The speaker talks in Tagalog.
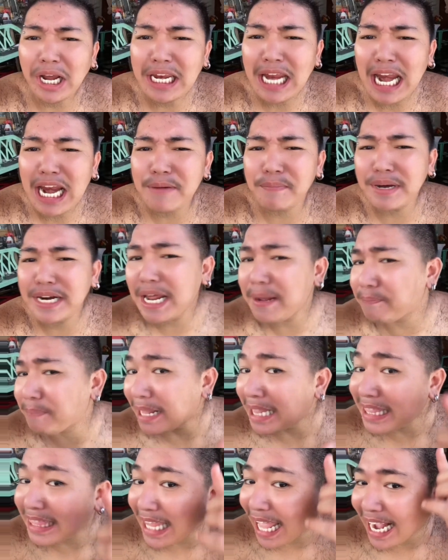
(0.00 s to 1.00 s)
na naman ay eh,
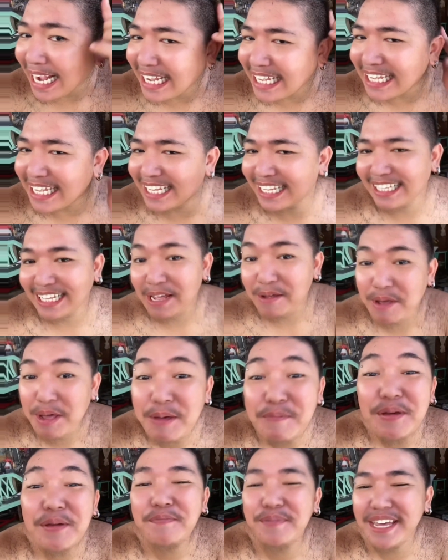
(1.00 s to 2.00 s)
pantay.
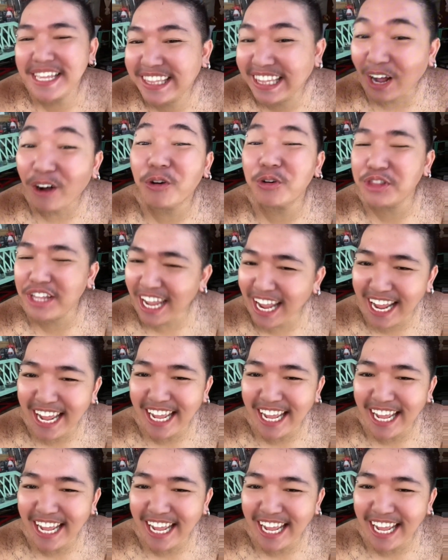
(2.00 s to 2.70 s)
Ibibida ko na eh.